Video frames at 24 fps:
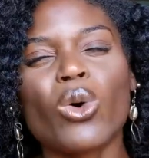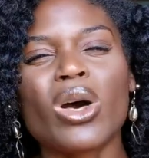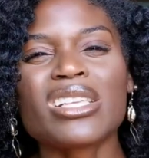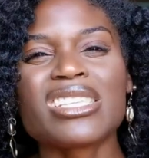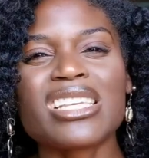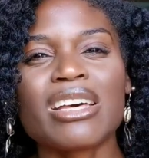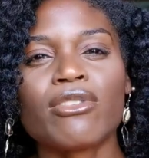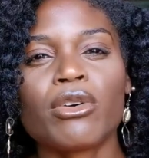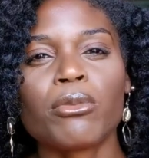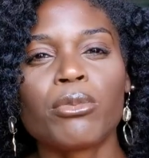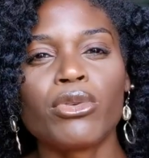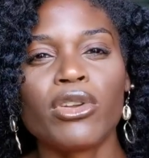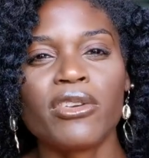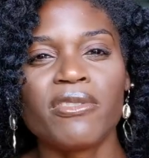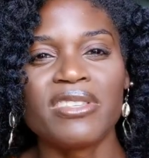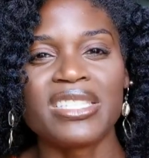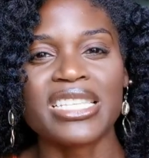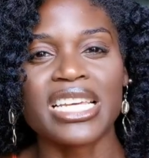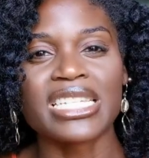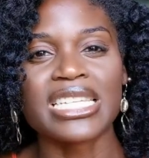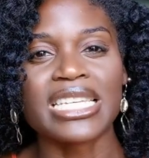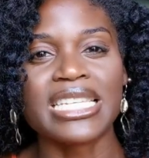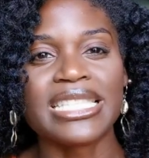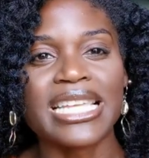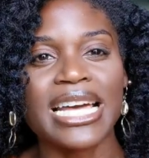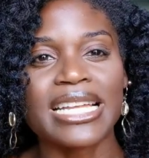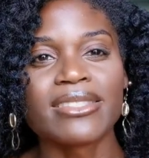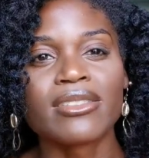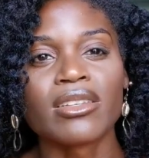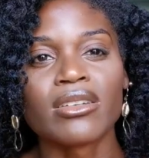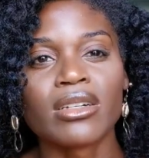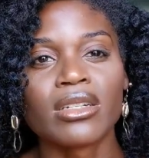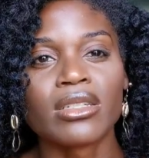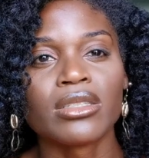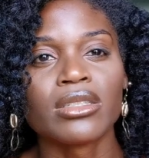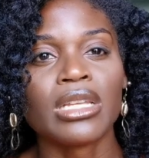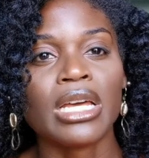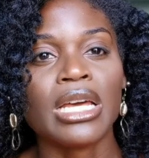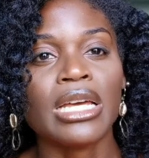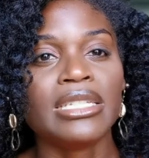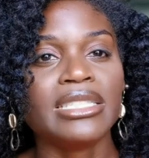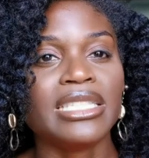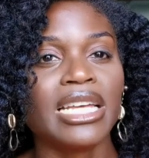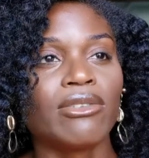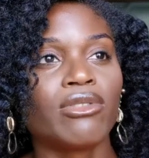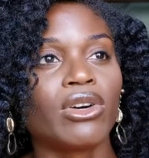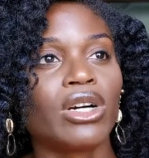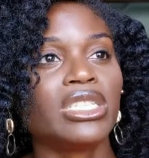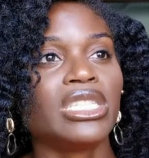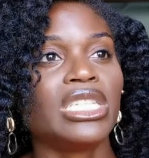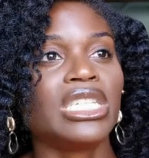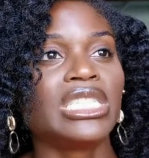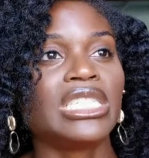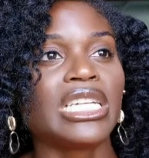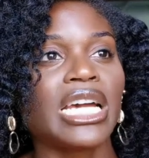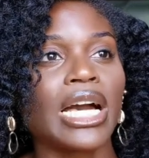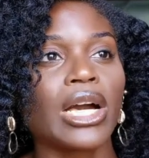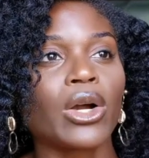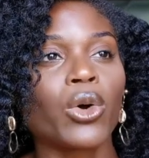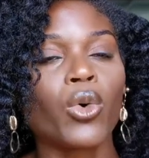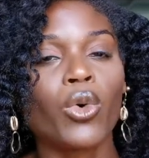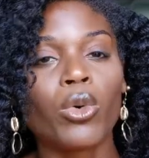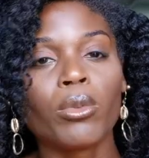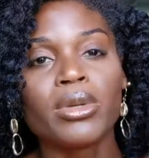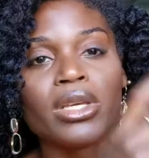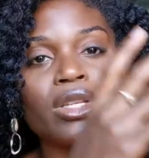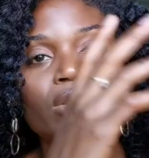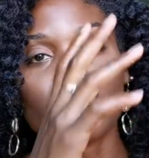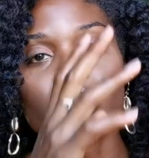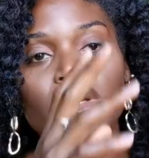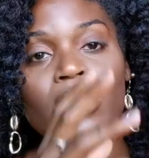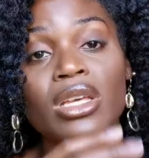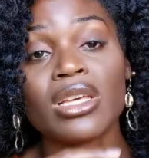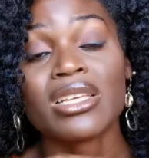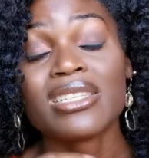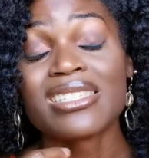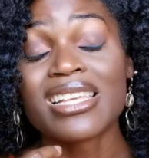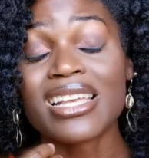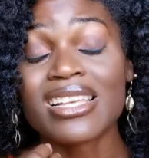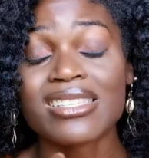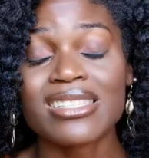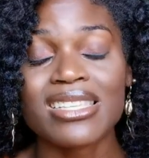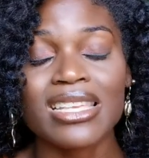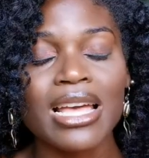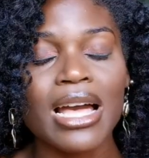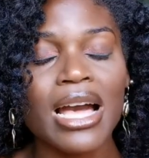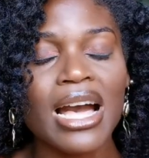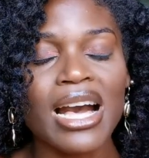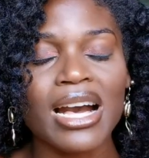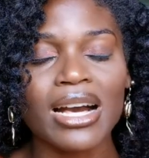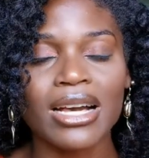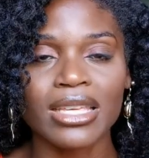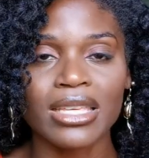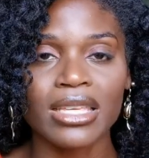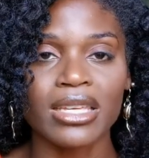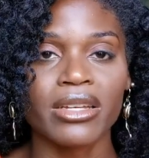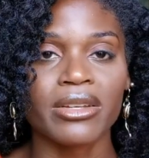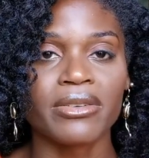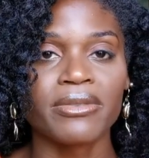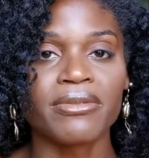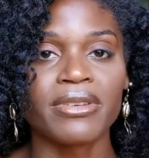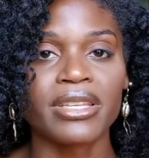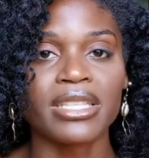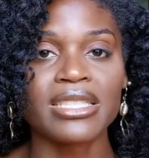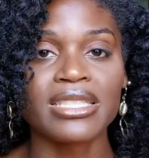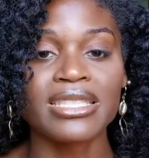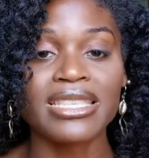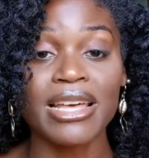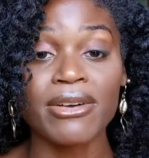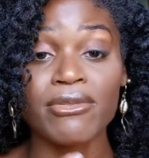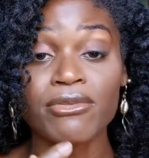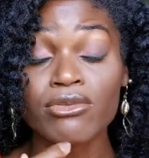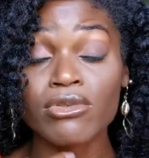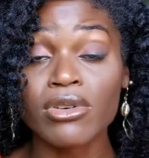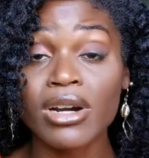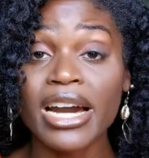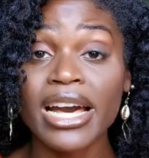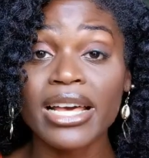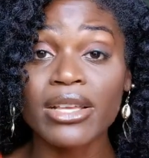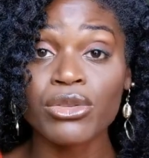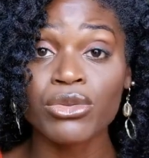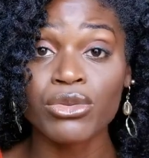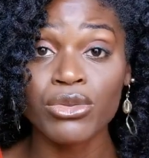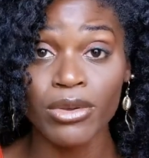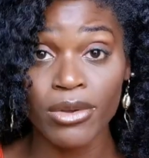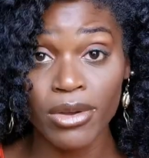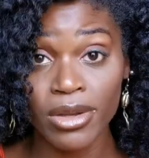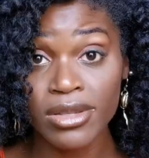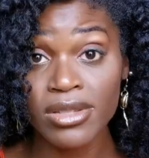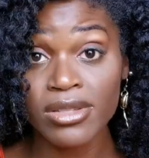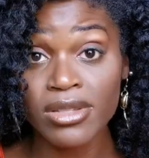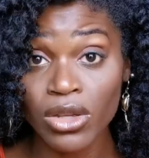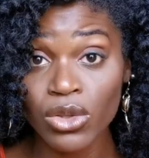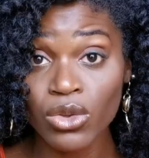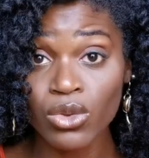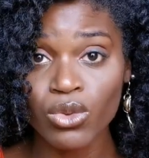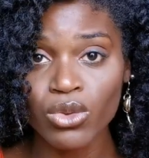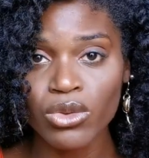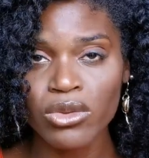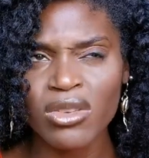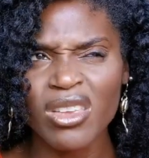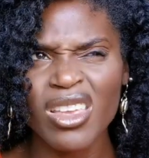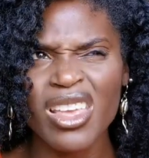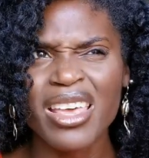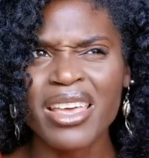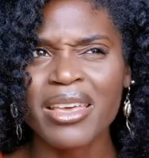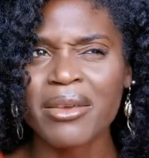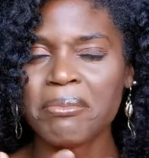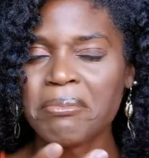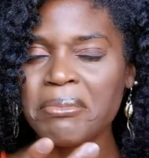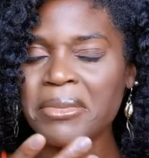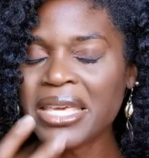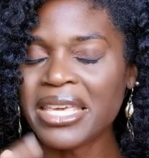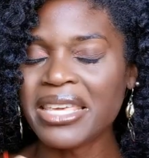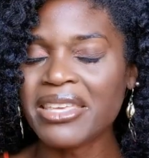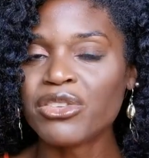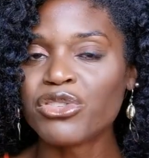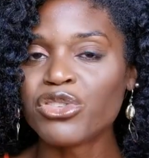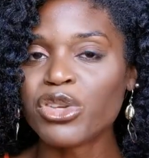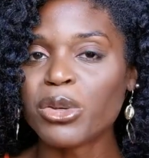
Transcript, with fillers: ça pour le visage qui t'attend d'avoir déjà combien de... Ça sert à rien en fait. Ça vous rassure sans doute, mais il